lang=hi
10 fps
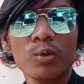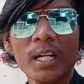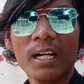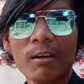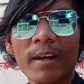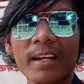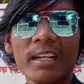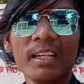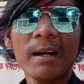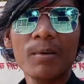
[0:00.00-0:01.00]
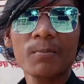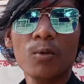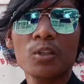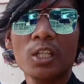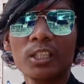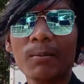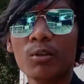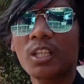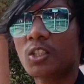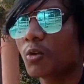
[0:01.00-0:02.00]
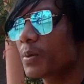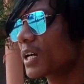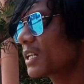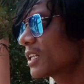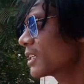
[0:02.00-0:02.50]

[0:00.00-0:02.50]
पूजा करवाने के लिए यहाँ पर पहुँचे तो आपको दस रुपये का